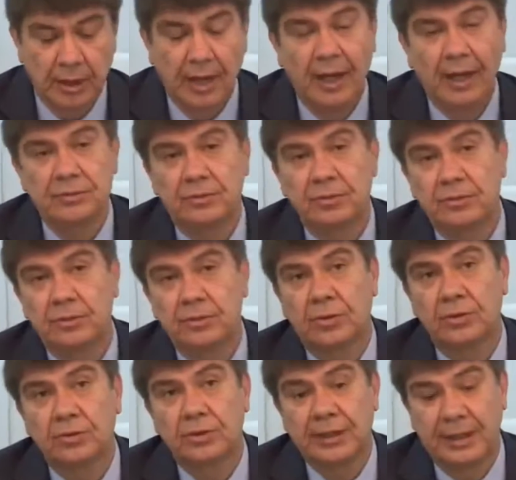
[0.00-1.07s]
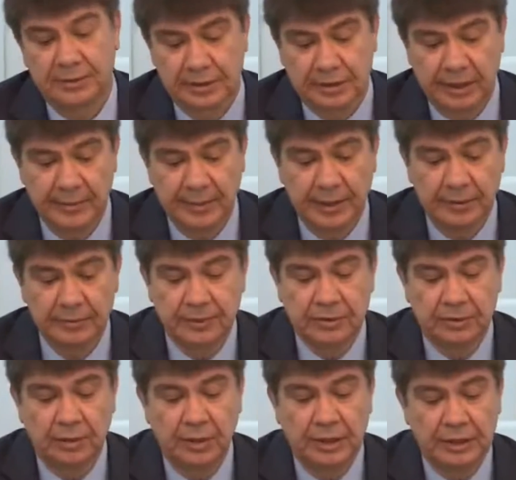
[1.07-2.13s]
Her türlü konser, seminer ve
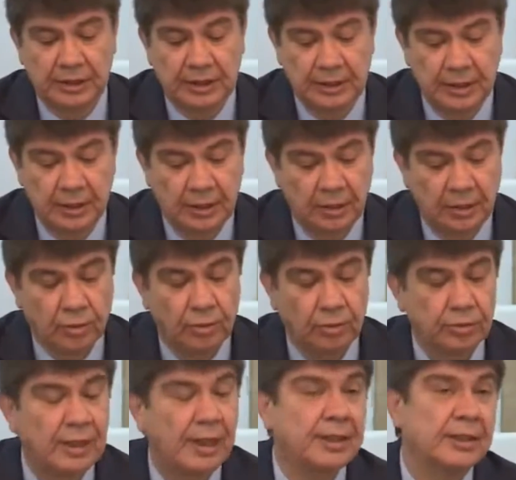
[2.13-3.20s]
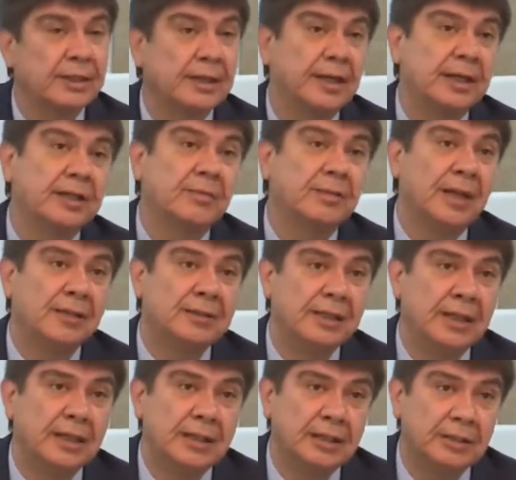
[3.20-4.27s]
söyleşi kurulan
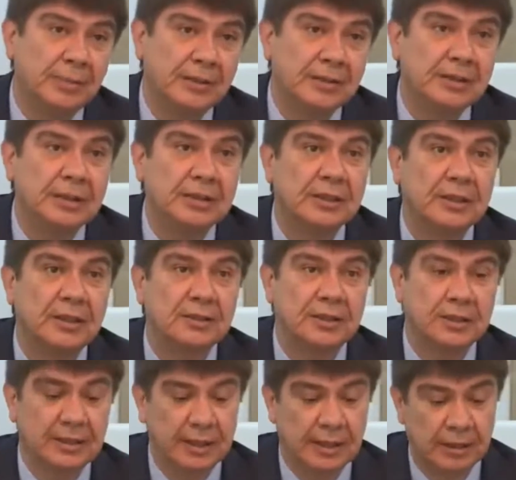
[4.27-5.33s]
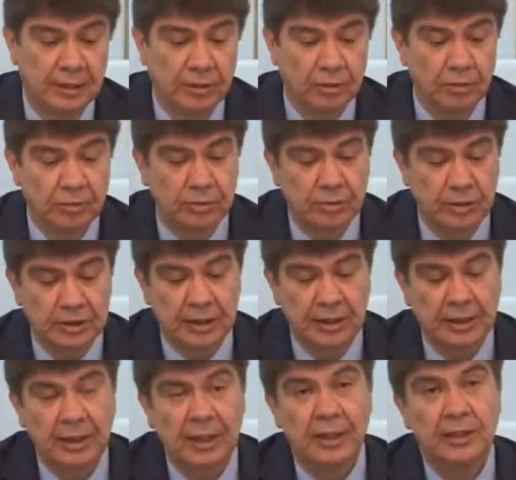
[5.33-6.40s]
ekiplerle işbirliği içerisinde
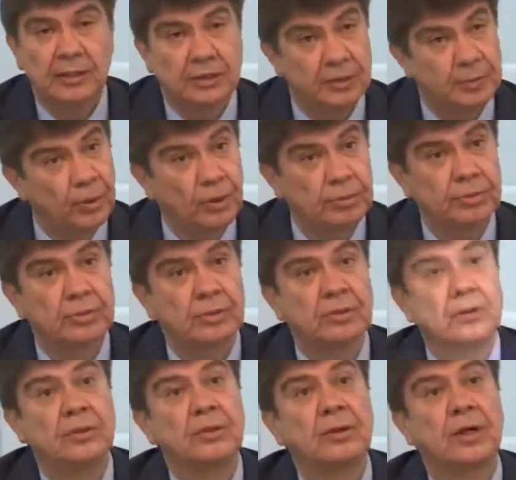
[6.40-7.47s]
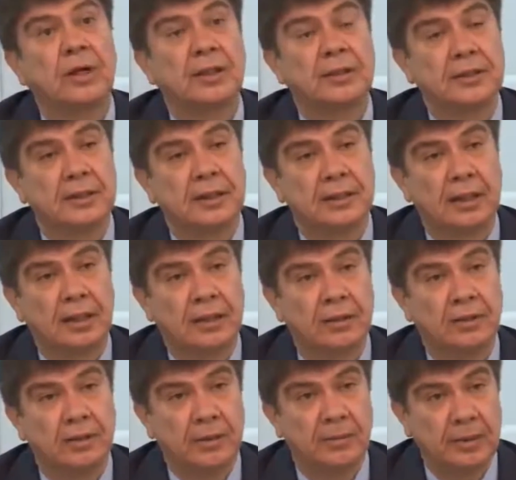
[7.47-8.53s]
yürütülecek. Spor alanında da
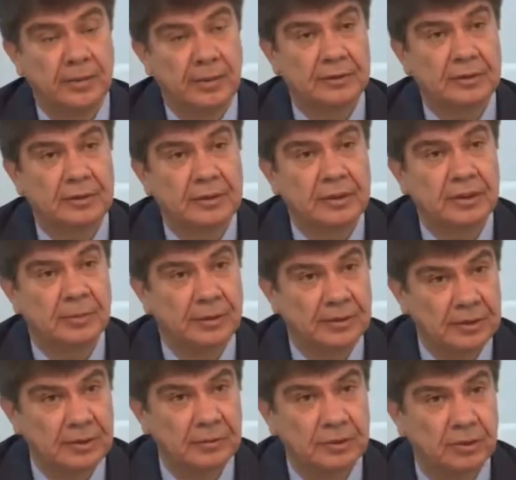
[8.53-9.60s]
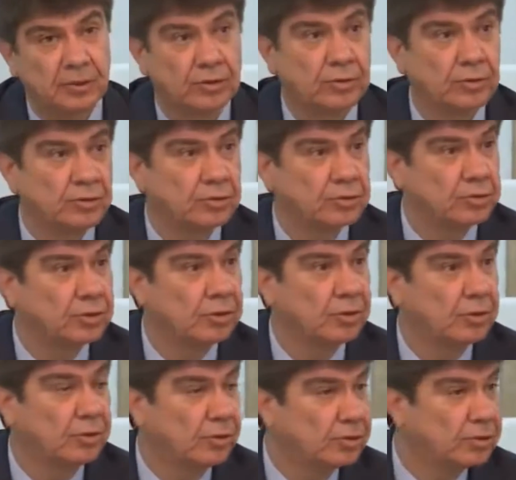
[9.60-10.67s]
önemli bir işbirliğimiz söz konusu
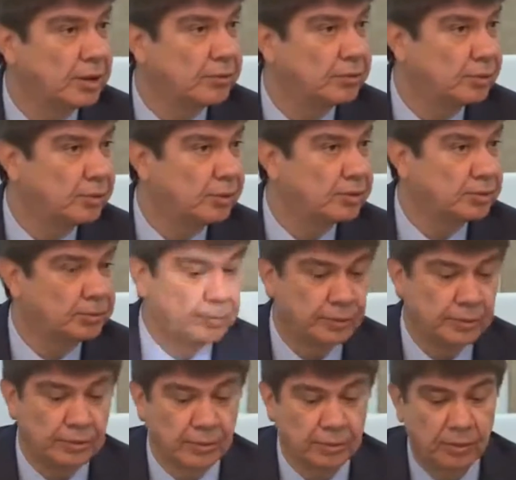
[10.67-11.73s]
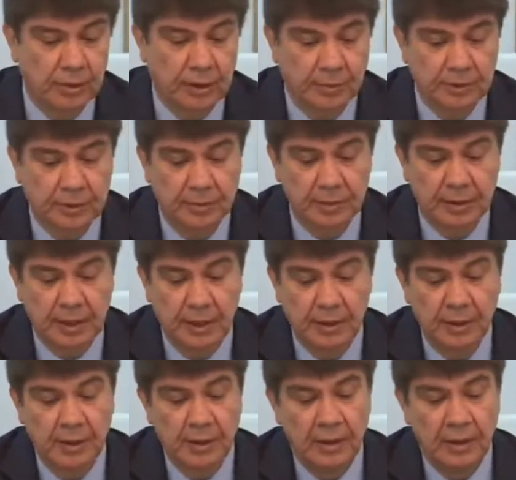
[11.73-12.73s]
olacak bu protokol kapsamında.